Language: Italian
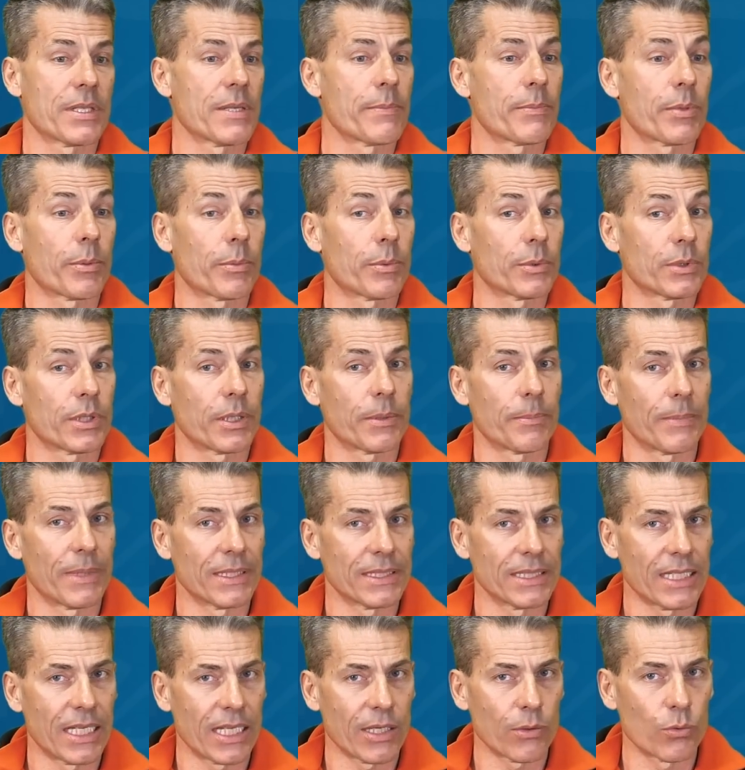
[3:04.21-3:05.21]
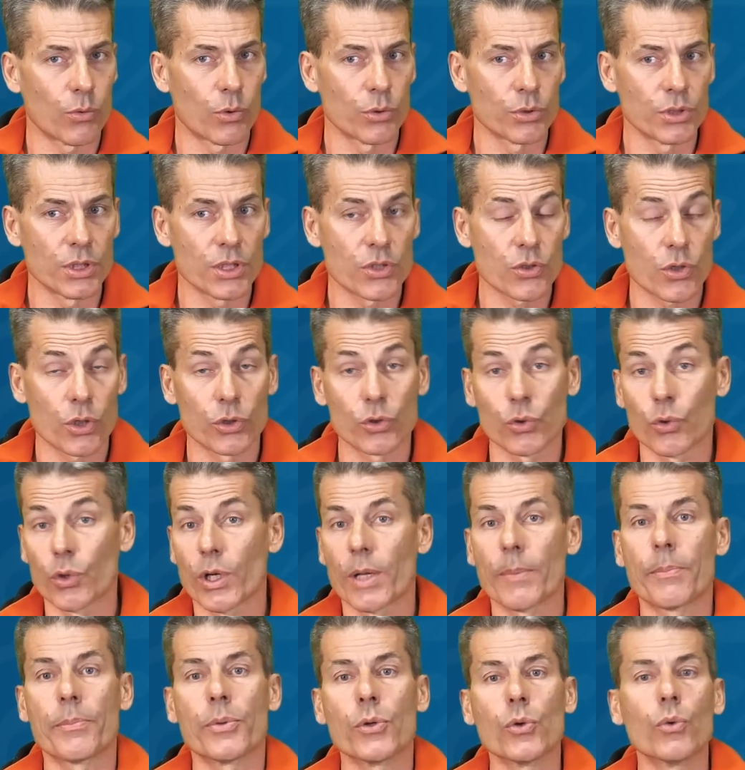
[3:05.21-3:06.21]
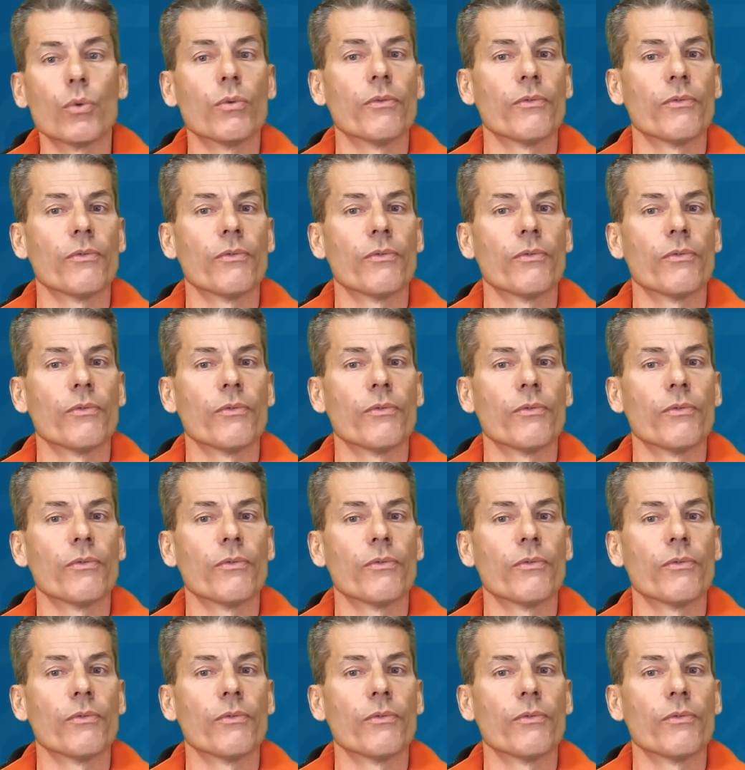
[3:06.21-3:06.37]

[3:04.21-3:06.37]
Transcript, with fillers: esempio poter mandare un condizionatore più